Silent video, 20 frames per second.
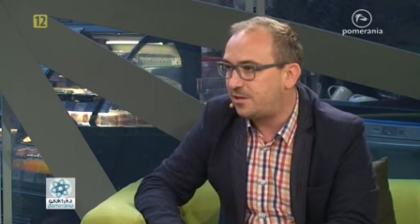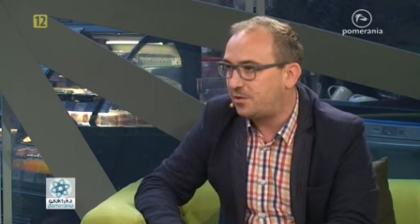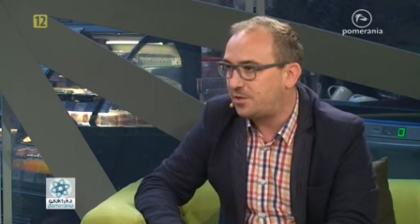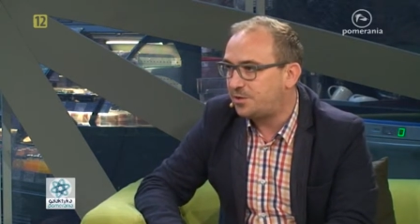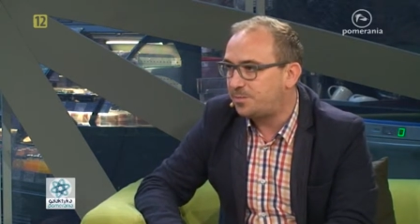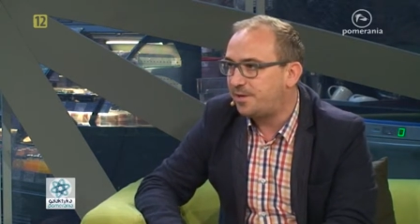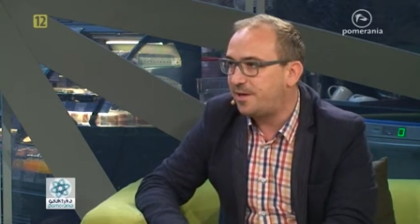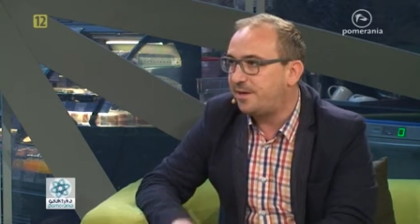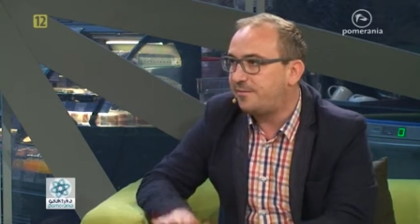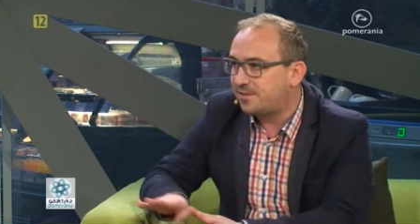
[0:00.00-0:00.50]

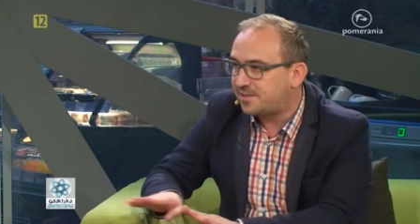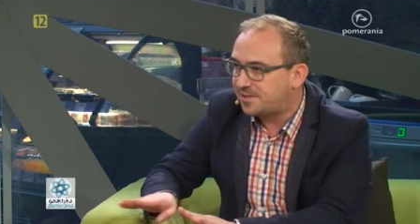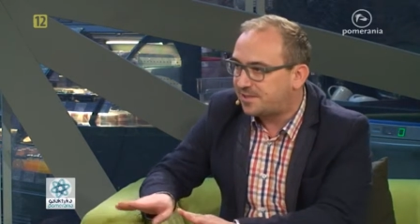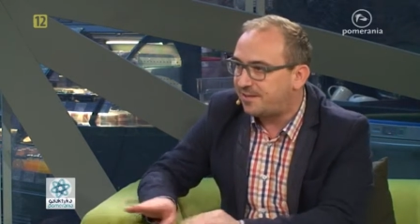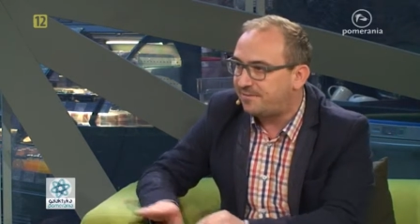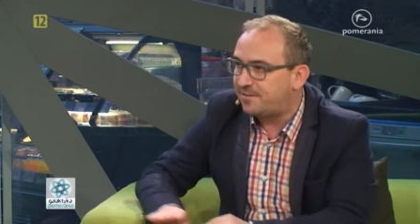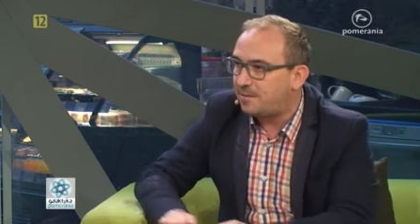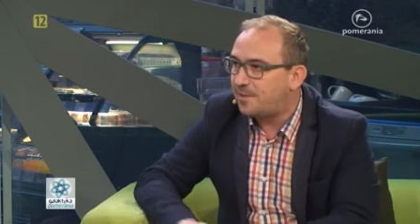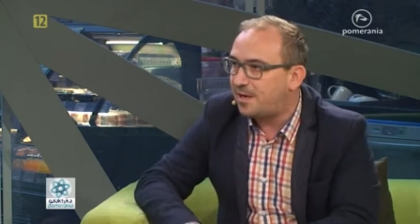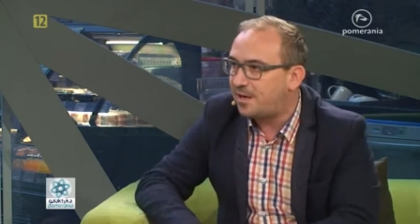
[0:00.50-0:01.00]
choćby na
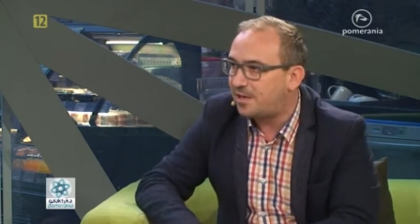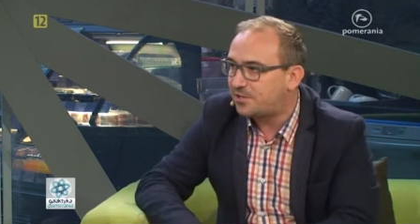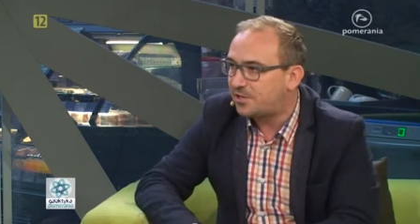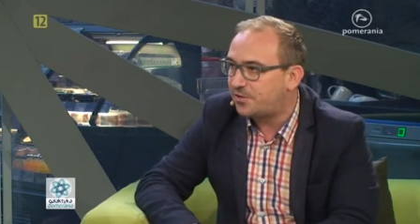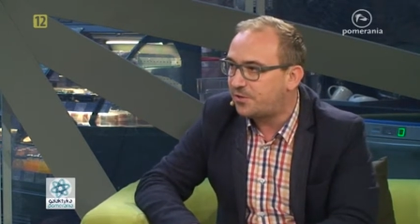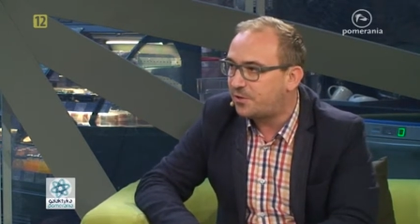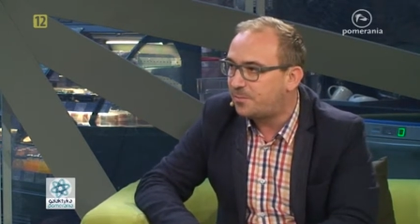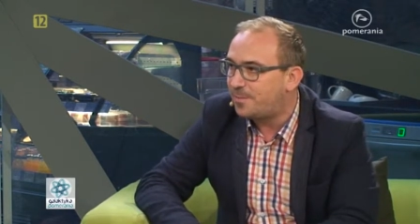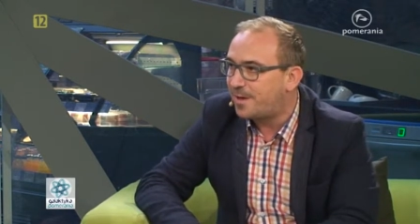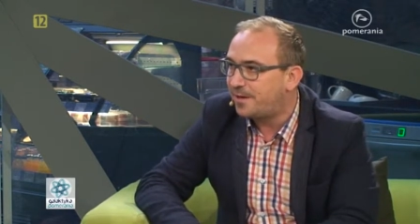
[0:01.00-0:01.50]
wystawę malarza
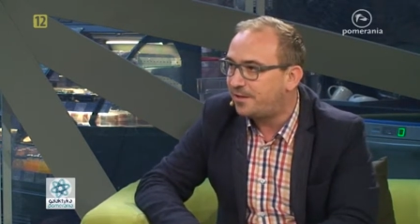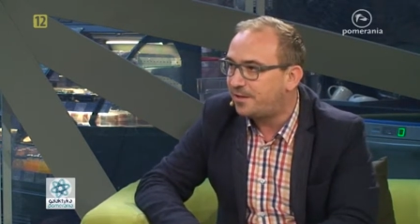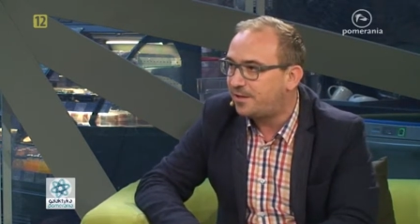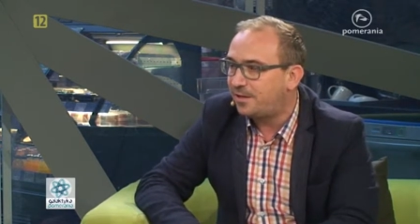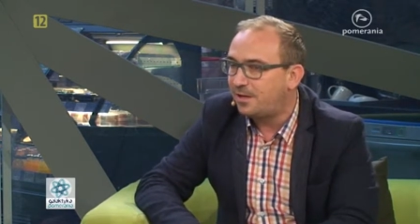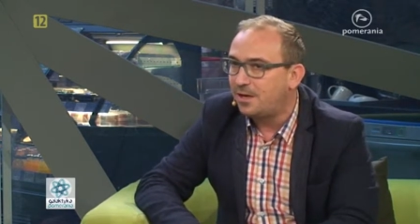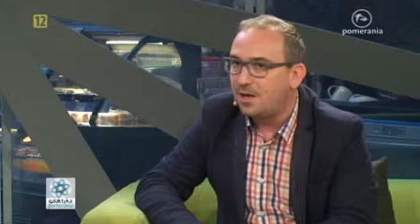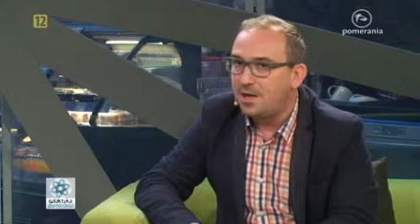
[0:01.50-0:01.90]
Normandii,